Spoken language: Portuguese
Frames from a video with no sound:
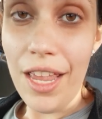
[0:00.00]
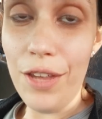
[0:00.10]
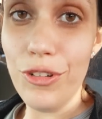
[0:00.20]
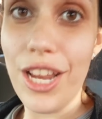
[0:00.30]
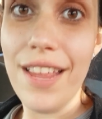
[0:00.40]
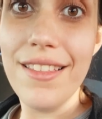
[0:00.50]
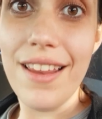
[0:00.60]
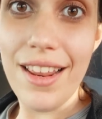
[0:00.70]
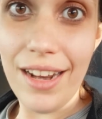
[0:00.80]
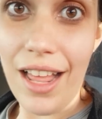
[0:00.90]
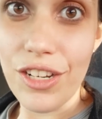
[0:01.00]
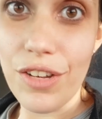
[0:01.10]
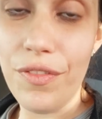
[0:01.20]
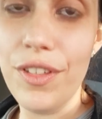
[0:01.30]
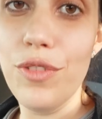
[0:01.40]
Eu já entrei lá,
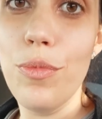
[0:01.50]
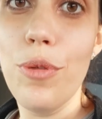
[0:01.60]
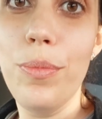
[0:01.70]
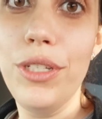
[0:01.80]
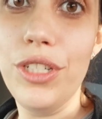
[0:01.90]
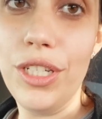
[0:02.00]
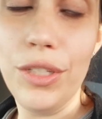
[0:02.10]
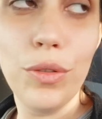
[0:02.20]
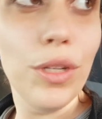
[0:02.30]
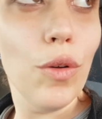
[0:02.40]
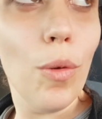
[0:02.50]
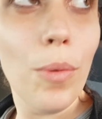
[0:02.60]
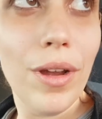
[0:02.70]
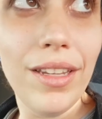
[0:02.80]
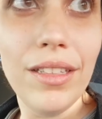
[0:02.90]
já fiz o meu pedido e
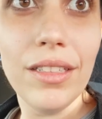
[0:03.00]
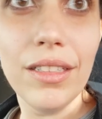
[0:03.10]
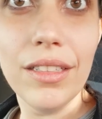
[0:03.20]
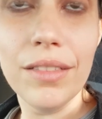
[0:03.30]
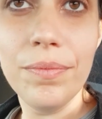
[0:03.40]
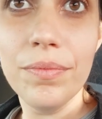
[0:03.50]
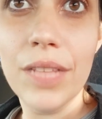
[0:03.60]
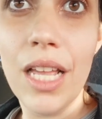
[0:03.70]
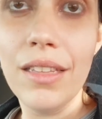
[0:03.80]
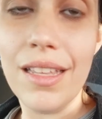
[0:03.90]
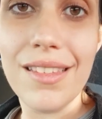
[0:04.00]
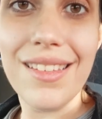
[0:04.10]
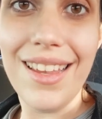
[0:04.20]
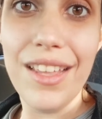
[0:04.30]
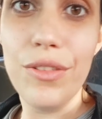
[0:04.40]
como ainda tá
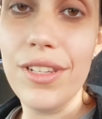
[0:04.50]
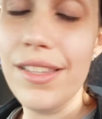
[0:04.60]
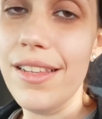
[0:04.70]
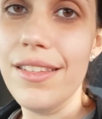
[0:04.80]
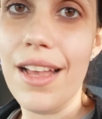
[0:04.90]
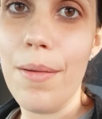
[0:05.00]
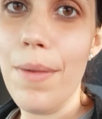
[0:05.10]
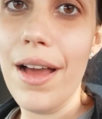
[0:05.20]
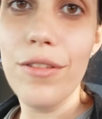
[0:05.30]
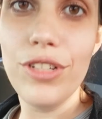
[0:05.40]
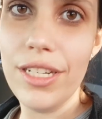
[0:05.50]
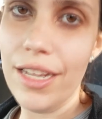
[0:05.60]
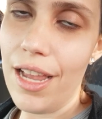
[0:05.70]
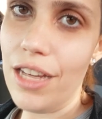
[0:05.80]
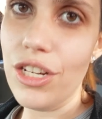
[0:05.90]
cedo, eles, eles acabaram de
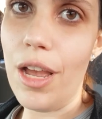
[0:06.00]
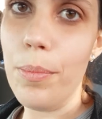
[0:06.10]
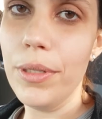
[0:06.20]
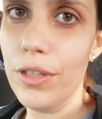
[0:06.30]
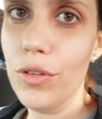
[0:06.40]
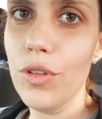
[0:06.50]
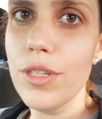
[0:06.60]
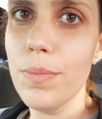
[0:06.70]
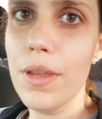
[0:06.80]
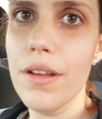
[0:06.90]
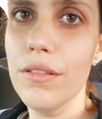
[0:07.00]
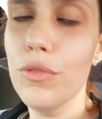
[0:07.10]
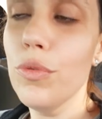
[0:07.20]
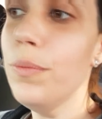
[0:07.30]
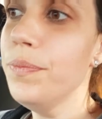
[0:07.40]
ligar a chapa, então eu tô
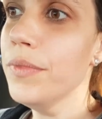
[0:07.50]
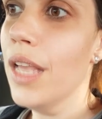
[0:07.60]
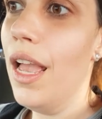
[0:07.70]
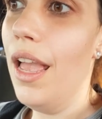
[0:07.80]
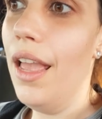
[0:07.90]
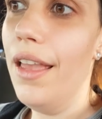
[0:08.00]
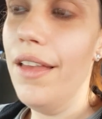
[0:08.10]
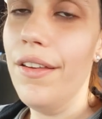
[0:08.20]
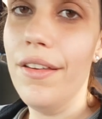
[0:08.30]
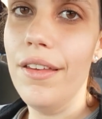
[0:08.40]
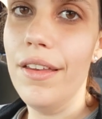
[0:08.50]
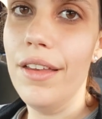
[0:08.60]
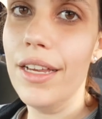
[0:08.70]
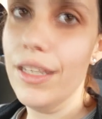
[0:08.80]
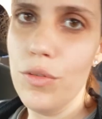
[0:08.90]
esperando é,
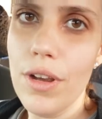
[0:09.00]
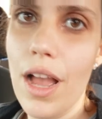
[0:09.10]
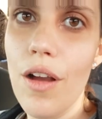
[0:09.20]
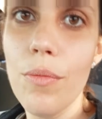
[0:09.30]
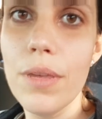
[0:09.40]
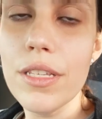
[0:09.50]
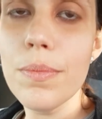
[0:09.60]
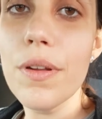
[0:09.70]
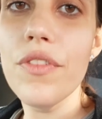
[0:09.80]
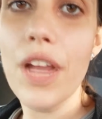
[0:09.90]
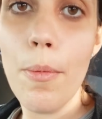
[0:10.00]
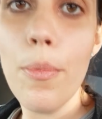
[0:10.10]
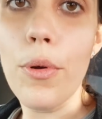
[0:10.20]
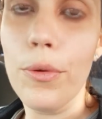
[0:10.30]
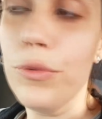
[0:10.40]
aqui no carro mesmo para ficar
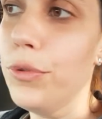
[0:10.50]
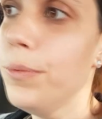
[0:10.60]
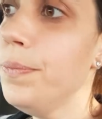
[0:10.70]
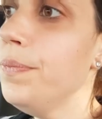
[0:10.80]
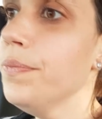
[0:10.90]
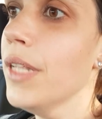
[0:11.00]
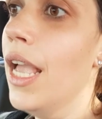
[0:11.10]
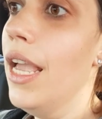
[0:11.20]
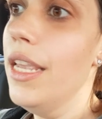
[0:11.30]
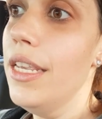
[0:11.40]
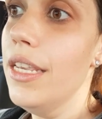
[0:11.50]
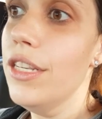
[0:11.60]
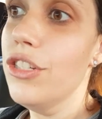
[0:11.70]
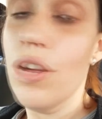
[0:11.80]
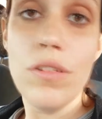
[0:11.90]
pronto.
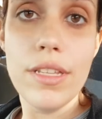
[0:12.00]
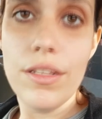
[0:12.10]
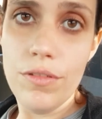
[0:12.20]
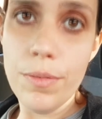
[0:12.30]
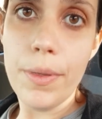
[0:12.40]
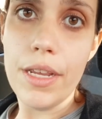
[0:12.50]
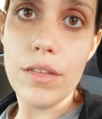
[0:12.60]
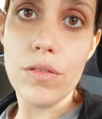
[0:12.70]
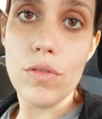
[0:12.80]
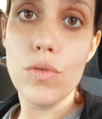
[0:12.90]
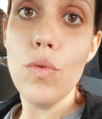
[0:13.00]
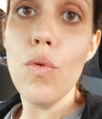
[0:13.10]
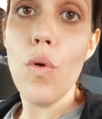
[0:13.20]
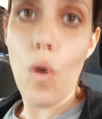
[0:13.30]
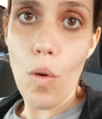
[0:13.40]
E já gostei dos preços. O
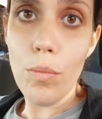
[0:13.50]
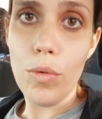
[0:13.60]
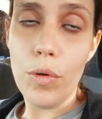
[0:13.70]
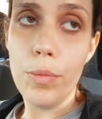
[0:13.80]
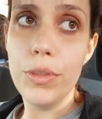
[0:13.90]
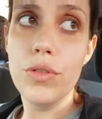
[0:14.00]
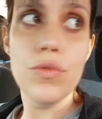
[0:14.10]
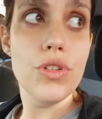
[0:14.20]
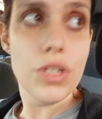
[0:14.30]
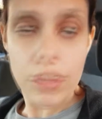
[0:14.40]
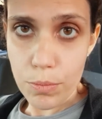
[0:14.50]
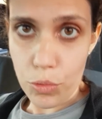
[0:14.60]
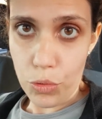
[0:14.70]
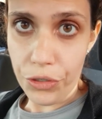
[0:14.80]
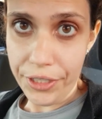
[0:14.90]
combo, eu pedi um
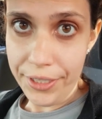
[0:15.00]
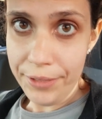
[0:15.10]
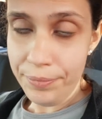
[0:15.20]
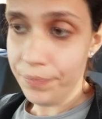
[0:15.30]
cheeseburger.